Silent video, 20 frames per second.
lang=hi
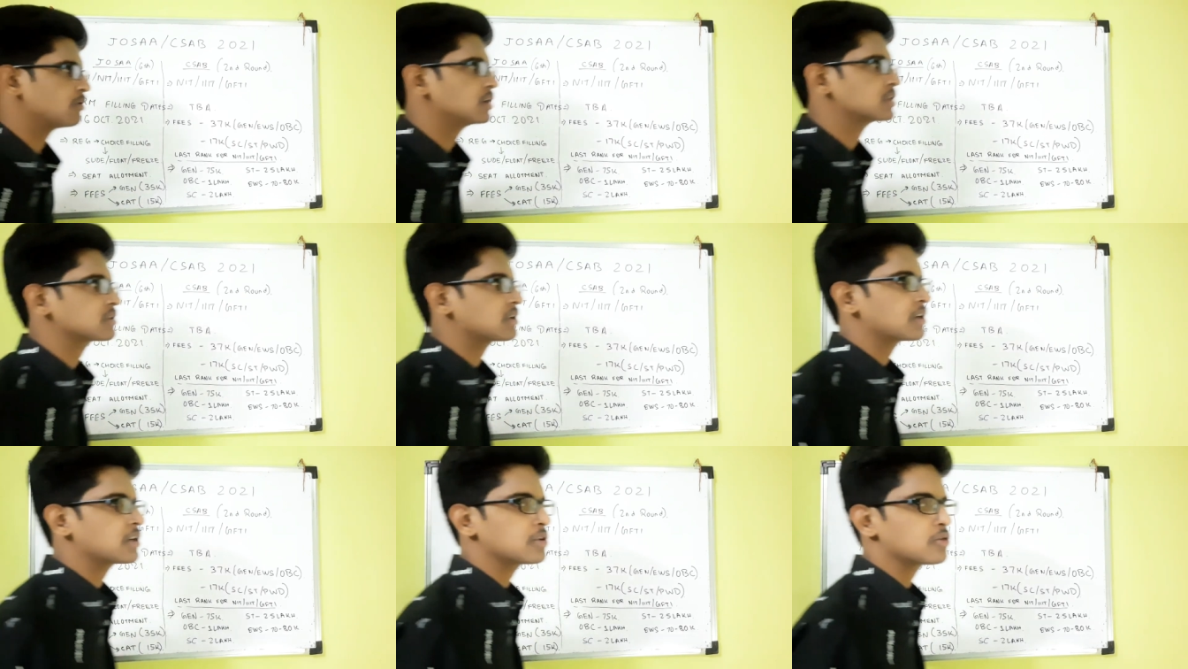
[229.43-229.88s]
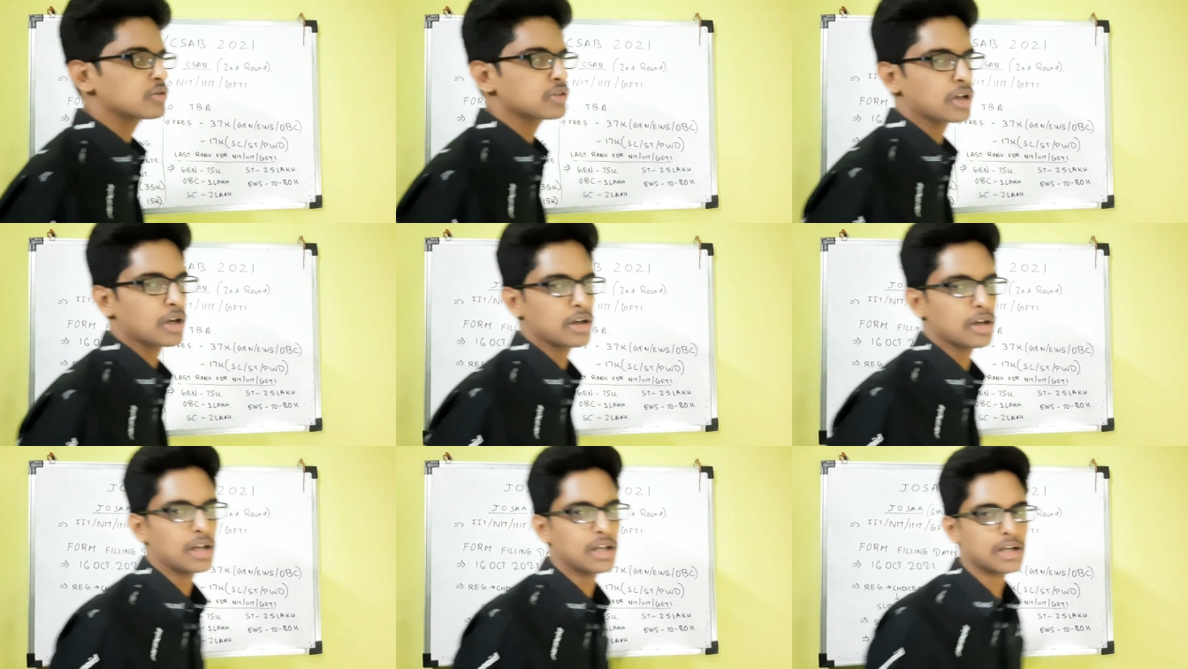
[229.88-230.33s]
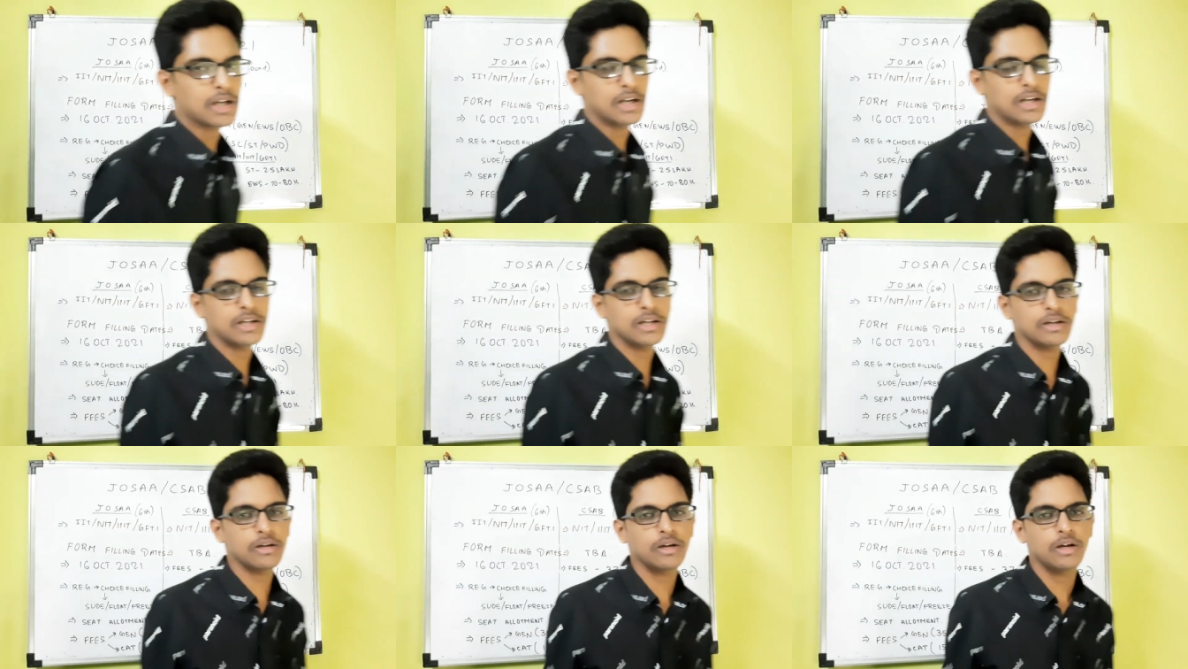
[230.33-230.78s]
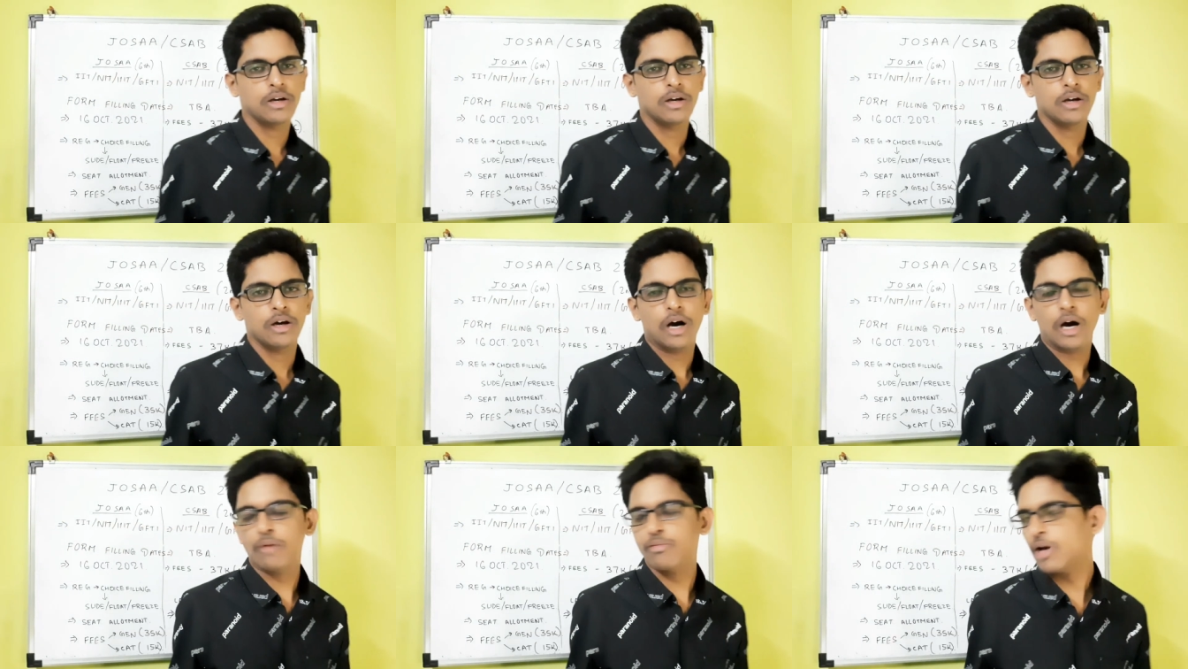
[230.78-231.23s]
बात करें तो जनरल के लिए
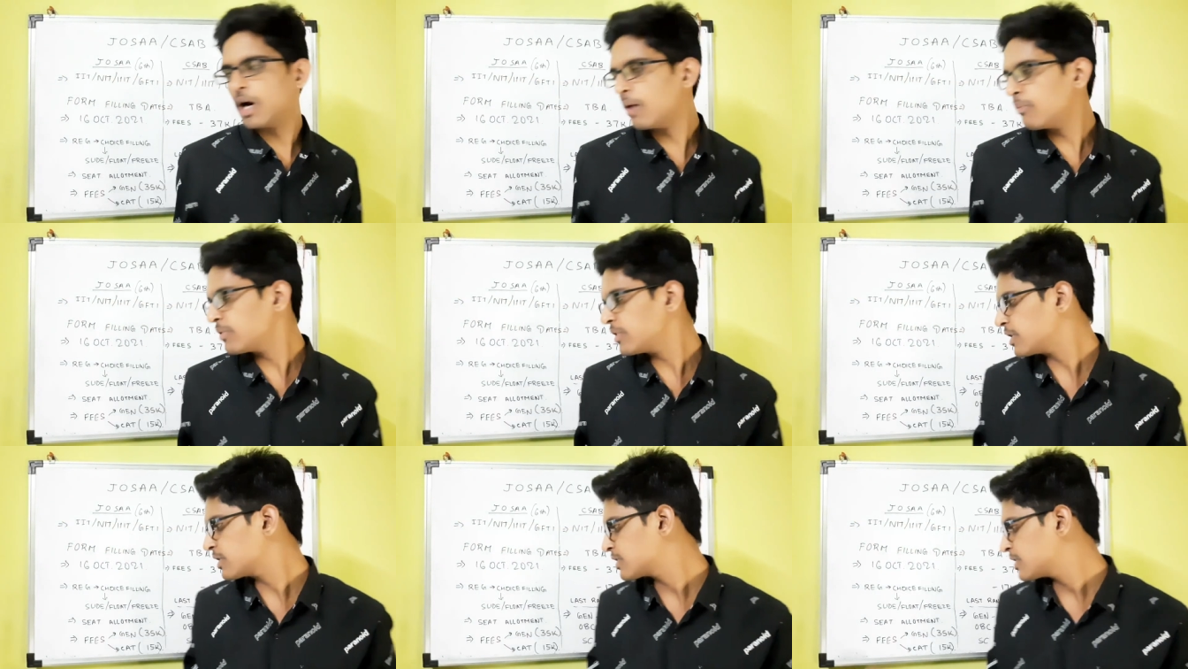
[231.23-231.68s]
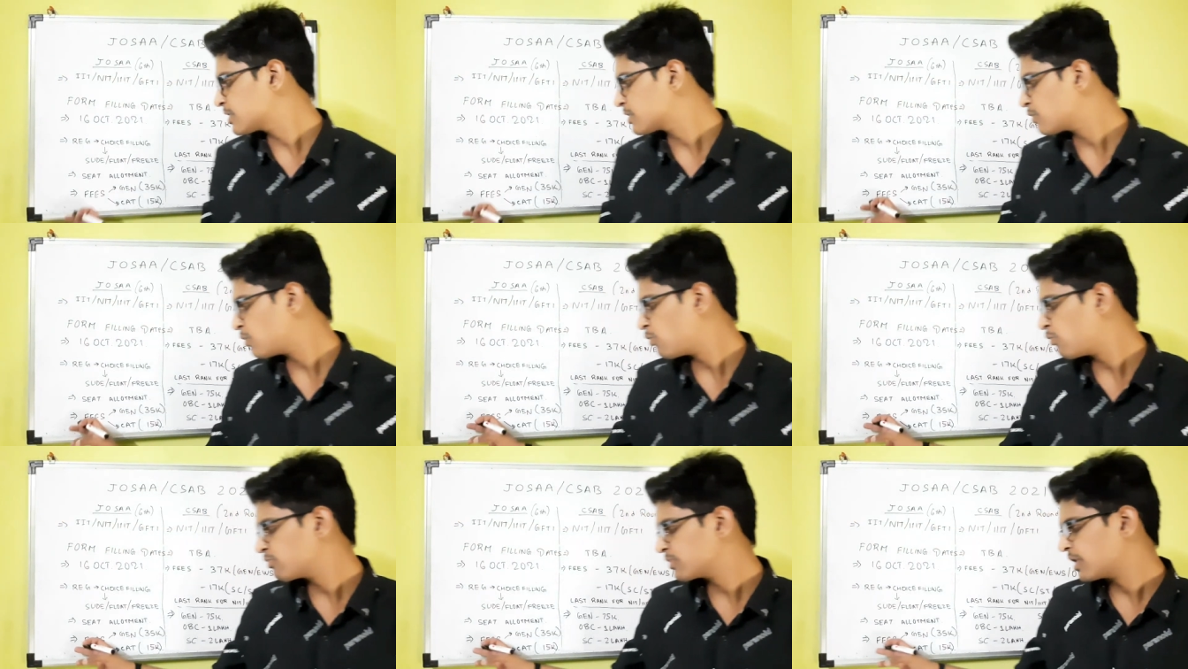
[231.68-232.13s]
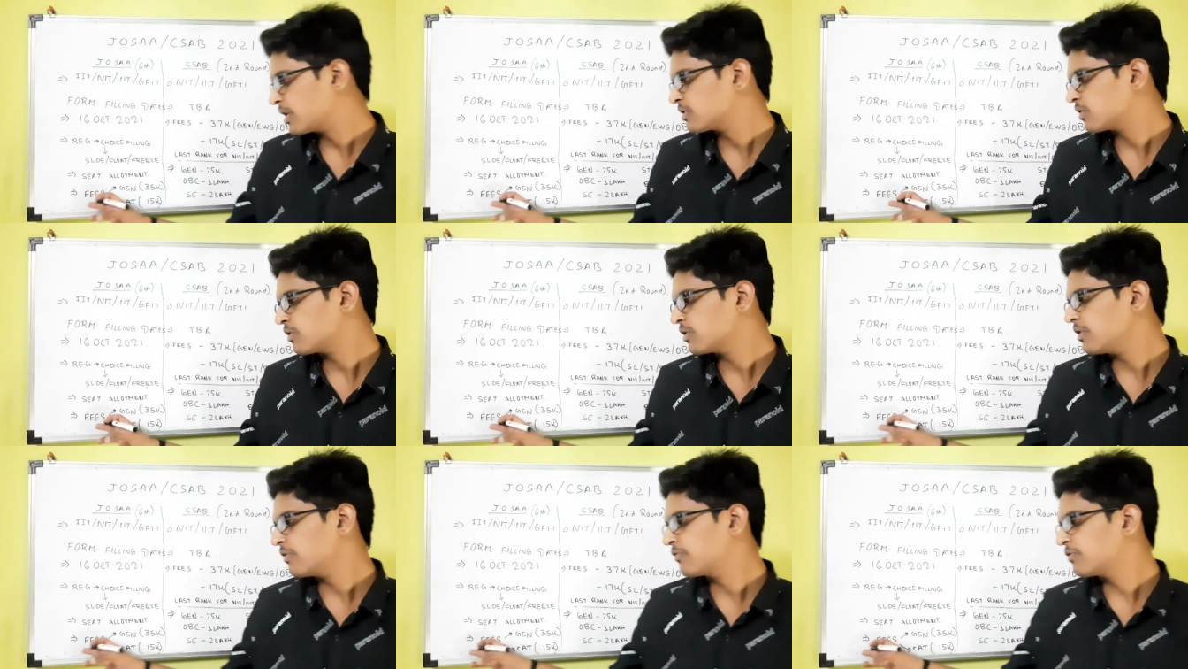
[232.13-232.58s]
अब यहाँ पे एक चीज़ का मैं बताता हूँ ये